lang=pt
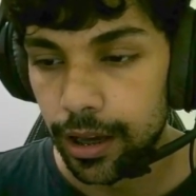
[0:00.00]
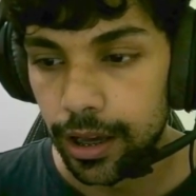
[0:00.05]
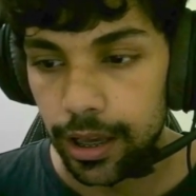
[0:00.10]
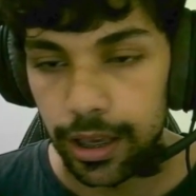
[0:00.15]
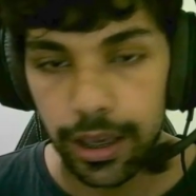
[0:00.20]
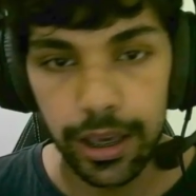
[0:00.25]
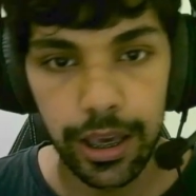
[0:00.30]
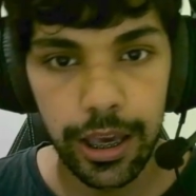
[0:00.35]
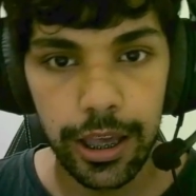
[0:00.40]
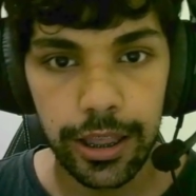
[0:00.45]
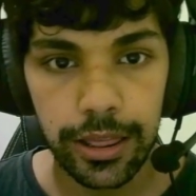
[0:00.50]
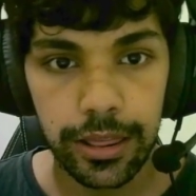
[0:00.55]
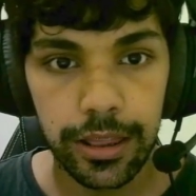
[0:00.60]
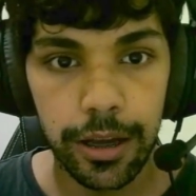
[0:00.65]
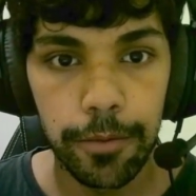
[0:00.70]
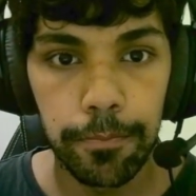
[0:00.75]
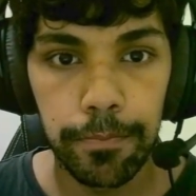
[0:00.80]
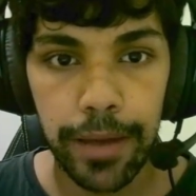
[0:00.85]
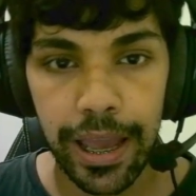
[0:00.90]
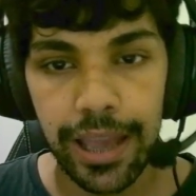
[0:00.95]
E
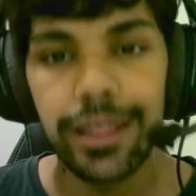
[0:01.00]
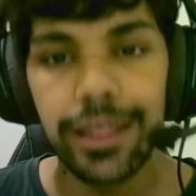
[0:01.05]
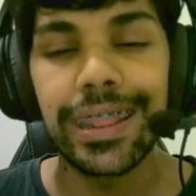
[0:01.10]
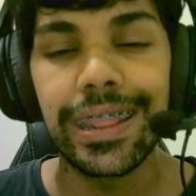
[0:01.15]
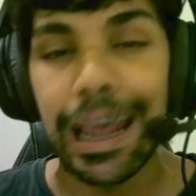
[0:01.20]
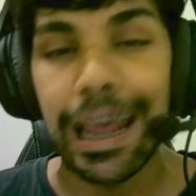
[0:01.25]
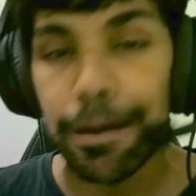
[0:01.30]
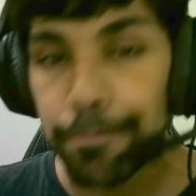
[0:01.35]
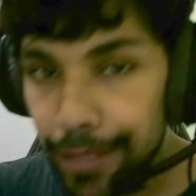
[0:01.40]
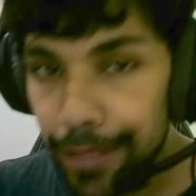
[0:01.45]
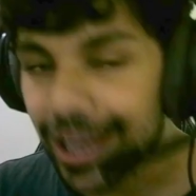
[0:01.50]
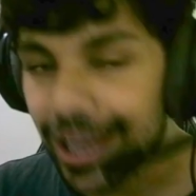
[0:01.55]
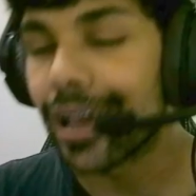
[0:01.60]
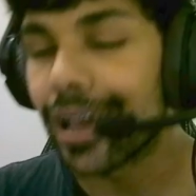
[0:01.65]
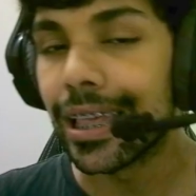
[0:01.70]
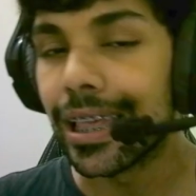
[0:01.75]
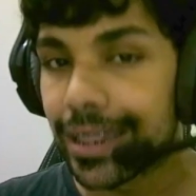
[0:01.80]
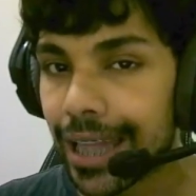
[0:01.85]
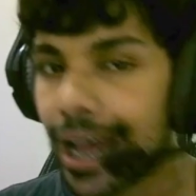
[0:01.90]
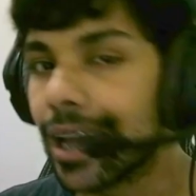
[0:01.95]
também tem a placa
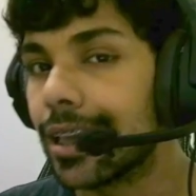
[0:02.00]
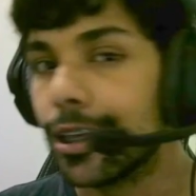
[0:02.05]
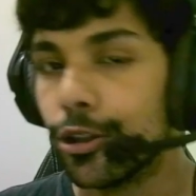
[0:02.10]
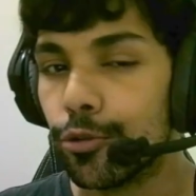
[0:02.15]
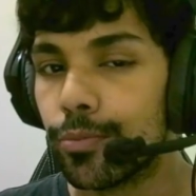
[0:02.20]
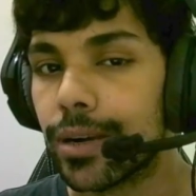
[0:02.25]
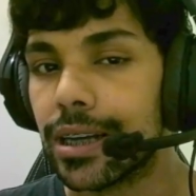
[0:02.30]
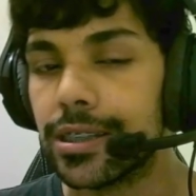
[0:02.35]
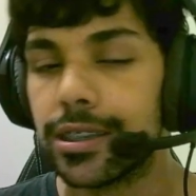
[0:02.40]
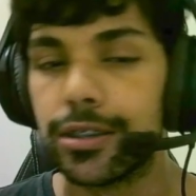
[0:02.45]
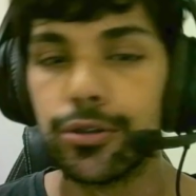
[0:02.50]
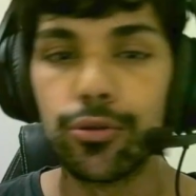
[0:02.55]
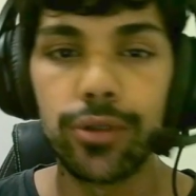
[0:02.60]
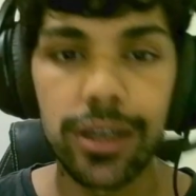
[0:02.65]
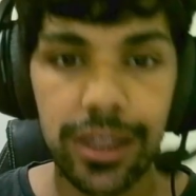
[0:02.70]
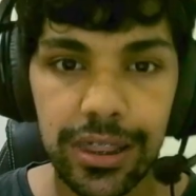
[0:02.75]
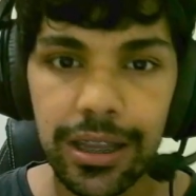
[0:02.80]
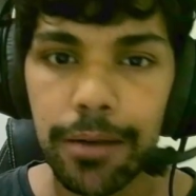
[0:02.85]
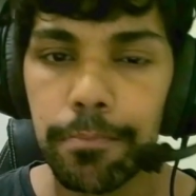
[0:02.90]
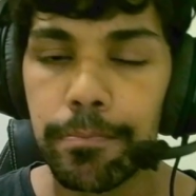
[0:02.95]
que tá aqui no Brasil, que
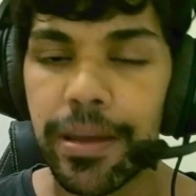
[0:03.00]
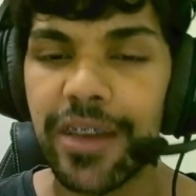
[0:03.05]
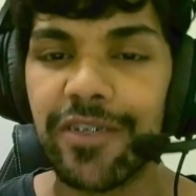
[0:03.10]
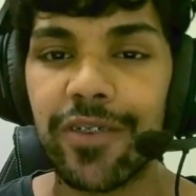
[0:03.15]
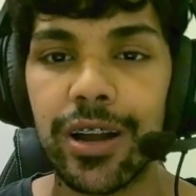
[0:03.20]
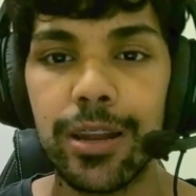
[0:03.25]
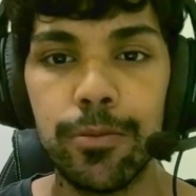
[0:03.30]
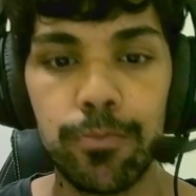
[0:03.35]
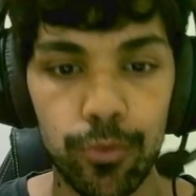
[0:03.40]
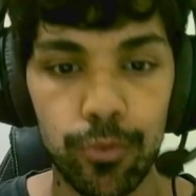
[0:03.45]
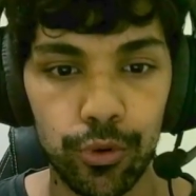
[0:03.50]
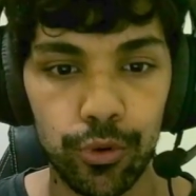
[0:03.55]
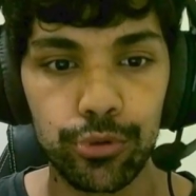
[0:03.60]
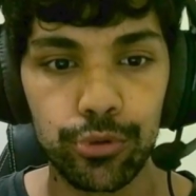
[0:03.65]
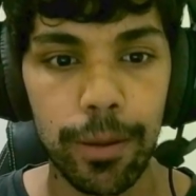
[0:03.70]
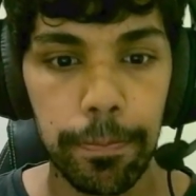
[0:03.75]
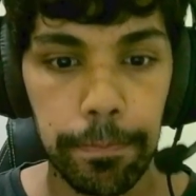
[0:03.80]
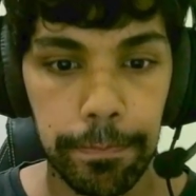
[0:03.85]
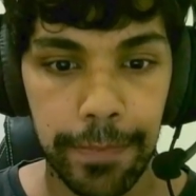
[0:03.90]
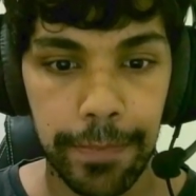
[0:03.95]
também vale
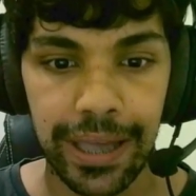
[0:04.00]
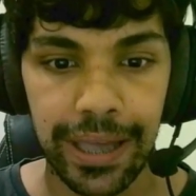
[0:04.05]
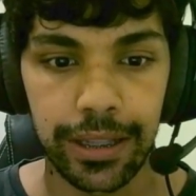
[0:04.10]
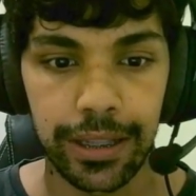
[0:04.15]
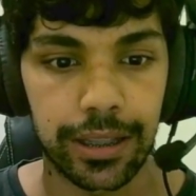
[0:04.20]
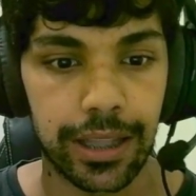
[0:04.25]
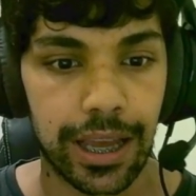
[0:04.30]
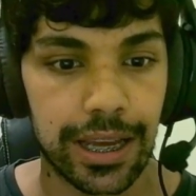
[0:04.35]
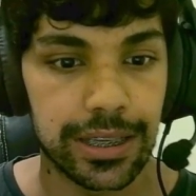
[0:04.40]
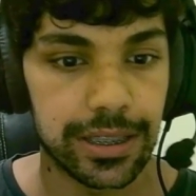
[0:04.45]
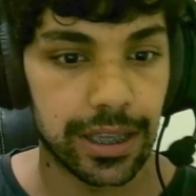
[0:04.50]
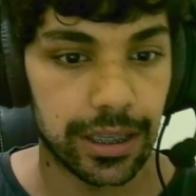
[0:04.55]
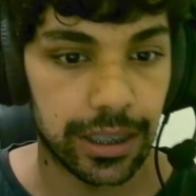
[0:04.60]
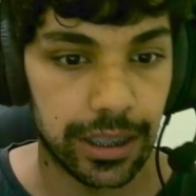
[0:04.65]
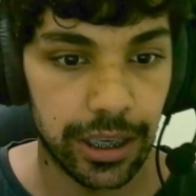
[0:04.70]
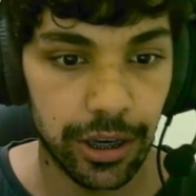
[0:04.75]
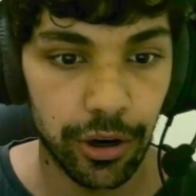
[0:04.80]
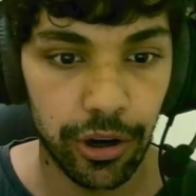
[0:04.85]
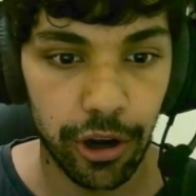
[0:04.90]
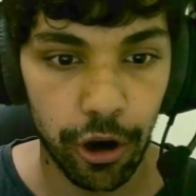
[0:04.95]
muito a pena, tá? Essa
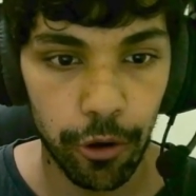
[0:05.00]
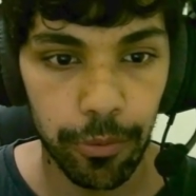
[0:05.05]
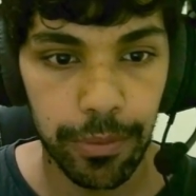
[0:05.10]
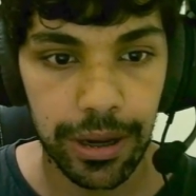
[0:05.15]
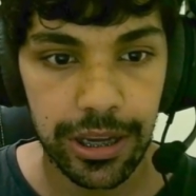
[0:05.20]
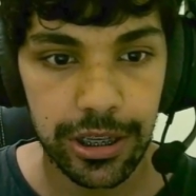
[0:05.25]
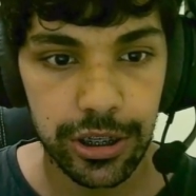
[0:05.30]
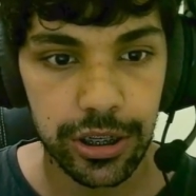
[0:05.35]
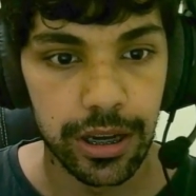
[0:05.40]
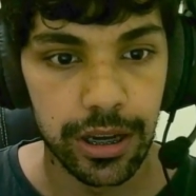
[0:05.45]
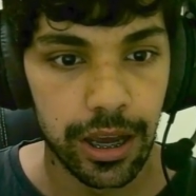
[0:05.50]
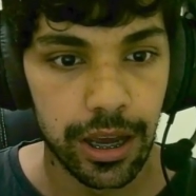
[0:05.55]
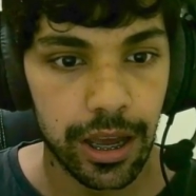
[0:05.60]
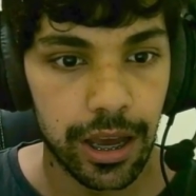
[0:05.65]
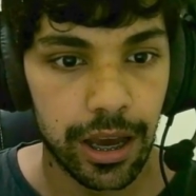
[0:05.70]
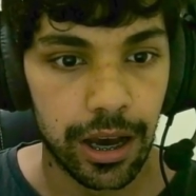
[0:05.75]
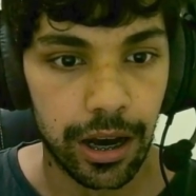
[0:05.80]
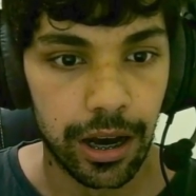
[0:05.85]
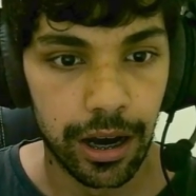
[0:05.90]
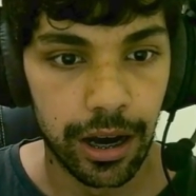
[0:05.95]
aqui eu realmente,
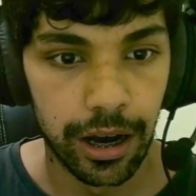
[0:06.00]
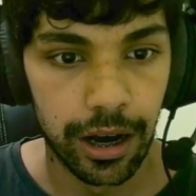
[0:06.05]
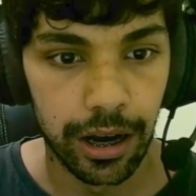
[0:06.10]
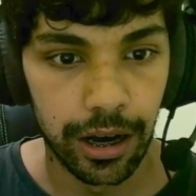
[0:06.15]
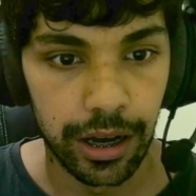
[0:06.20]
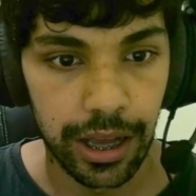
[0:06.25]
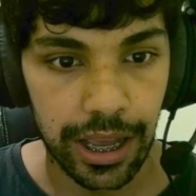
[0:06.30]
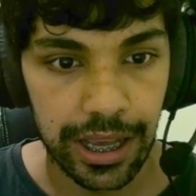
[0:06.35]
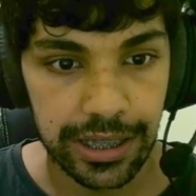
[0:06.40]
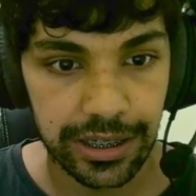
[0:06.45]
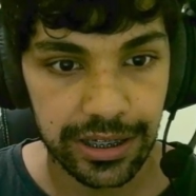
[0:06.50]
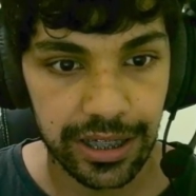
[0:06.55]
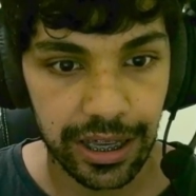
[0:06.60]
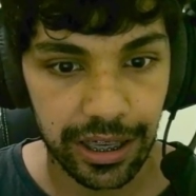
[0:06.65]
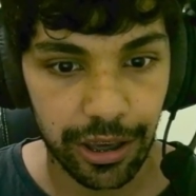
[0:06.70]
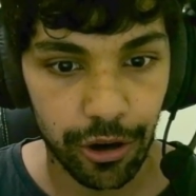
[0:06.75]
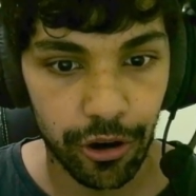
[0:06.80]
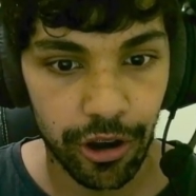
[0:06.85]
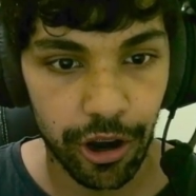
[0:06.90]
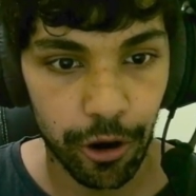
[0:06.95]
uh, essa
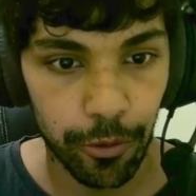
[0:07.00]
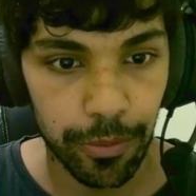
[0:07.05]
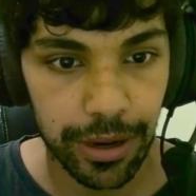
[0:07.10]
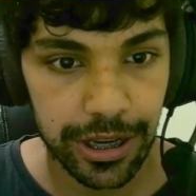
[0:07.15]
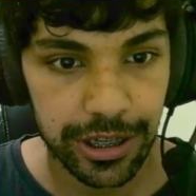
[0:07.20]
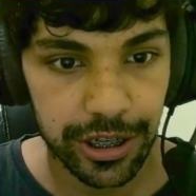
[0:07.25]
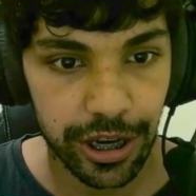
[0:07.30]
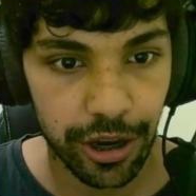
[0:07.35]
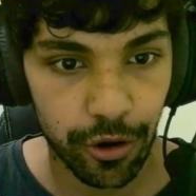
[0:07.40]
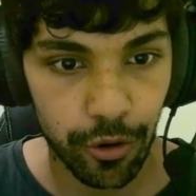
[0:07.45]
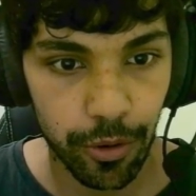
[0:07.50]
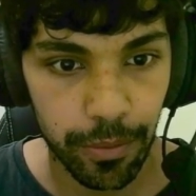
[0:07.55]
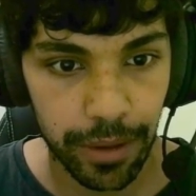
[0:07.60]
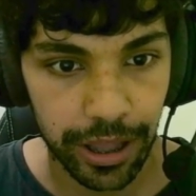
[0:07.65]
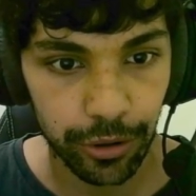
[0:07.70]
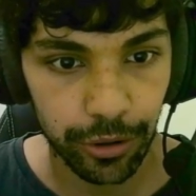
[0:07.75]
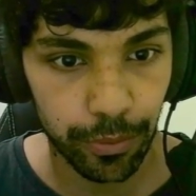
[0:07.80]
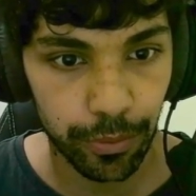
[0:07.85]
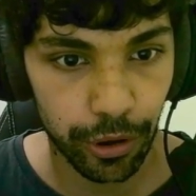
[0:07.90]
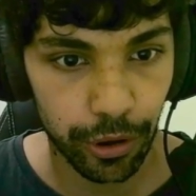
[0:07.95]
daqui eu realmente
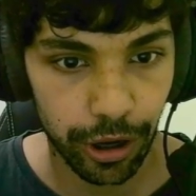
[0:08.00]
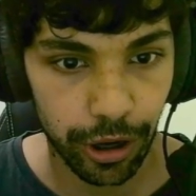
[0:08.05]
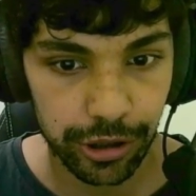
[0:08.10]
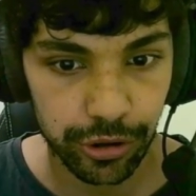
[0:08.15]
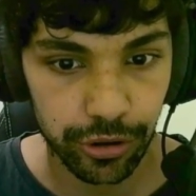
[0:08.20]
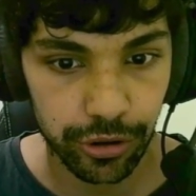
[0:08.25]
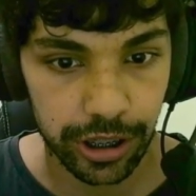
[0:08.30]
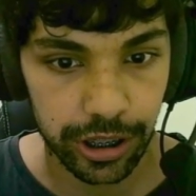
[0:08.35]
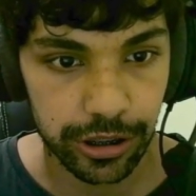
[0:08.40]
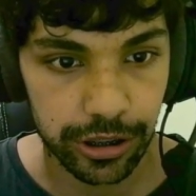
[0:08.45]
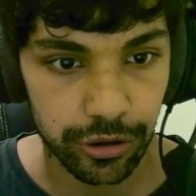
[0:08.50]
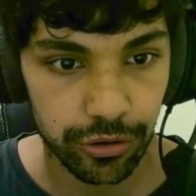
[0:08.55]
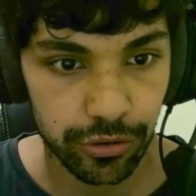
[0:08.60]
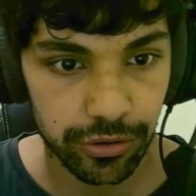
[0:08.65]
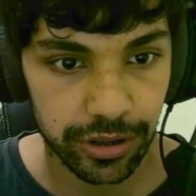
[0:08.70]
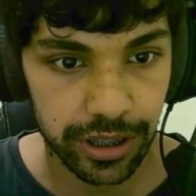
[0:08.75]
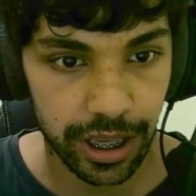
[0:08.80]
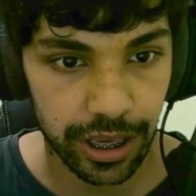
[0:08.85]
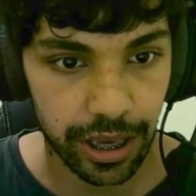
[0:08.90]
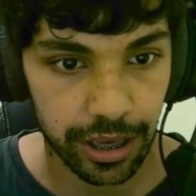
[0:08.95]
recomendo, porque olha só, a gente
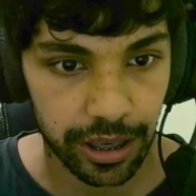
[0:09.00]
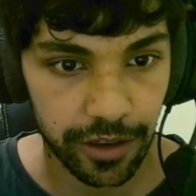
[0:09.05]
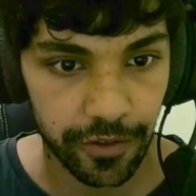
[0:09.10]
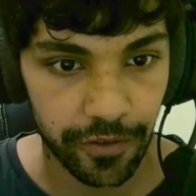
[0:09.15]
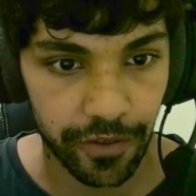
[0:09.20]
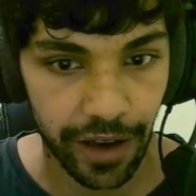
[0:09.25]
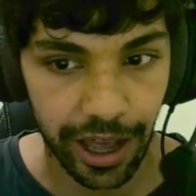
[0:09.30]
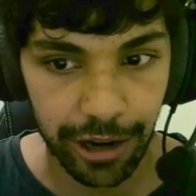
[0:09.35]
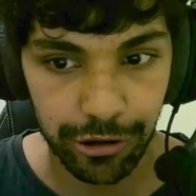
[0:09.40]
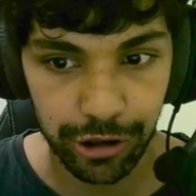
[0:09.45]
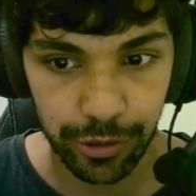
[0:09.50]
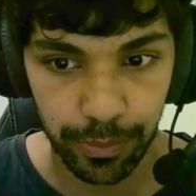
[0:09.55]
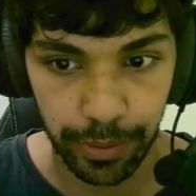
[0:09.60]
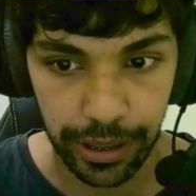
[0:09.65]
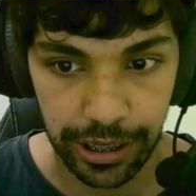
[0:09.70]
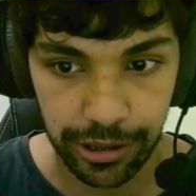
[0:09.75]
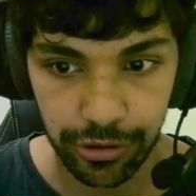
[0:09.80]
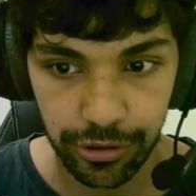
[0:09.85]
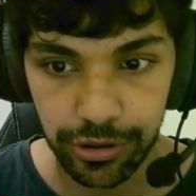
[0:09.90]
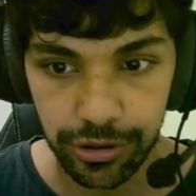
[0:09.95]
consegue aqui vários
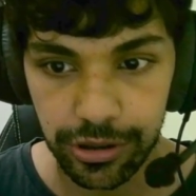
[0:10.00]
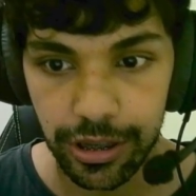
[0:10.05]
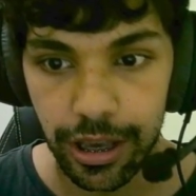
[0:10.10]
preços.